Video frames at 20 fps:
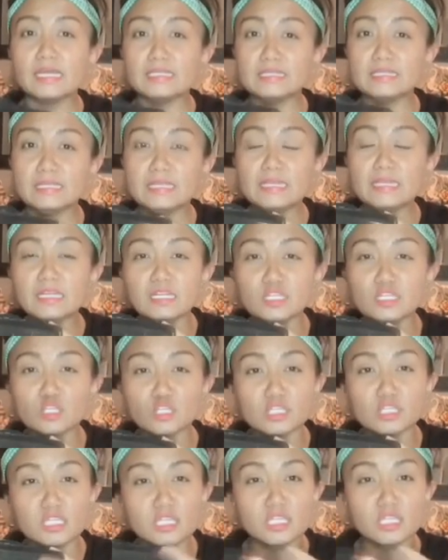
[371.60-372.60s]
Kailangan
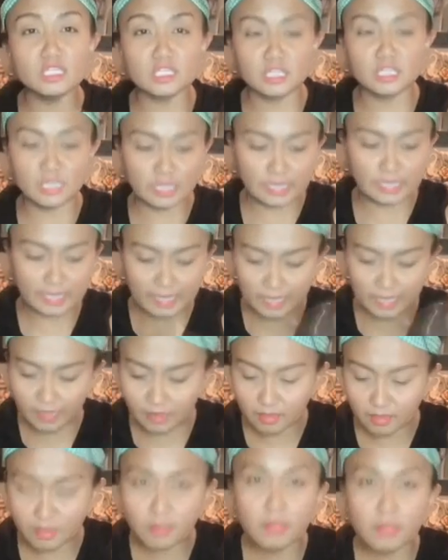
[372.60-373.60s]
din nila nito. Tigisa
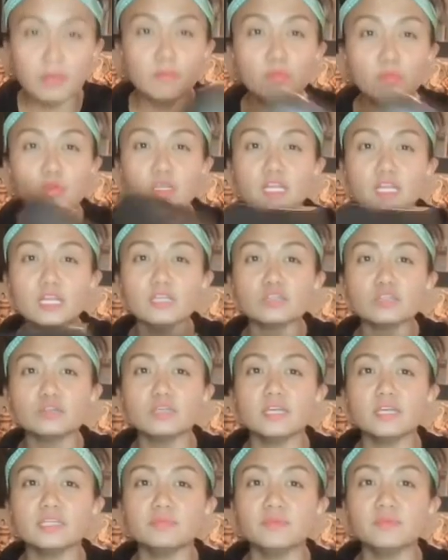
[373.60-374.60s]
sila.
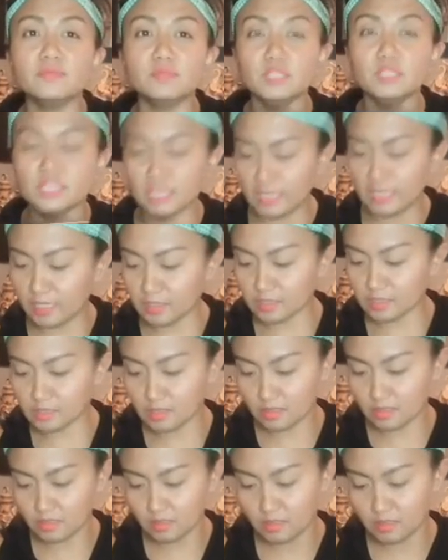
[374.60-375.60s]
Mura lang to guys, 50
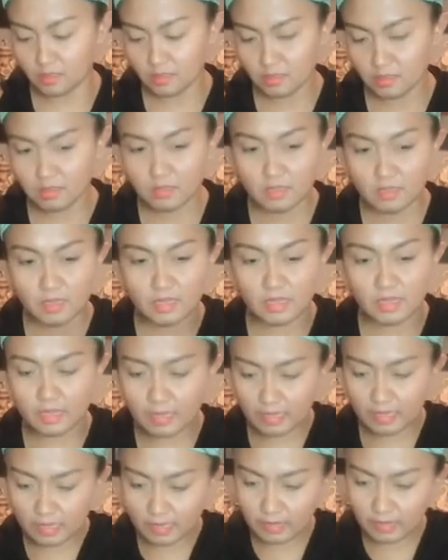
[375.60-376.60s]
cents.
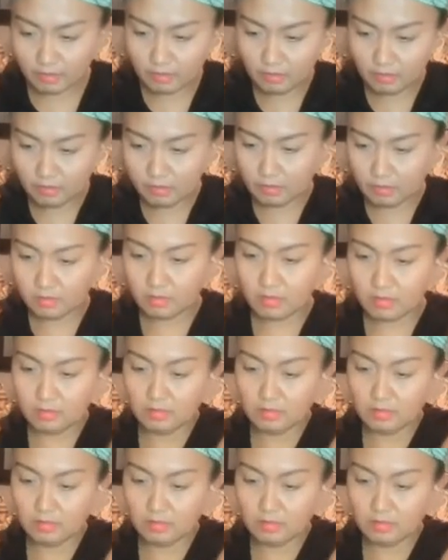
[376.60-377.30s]
Ayan.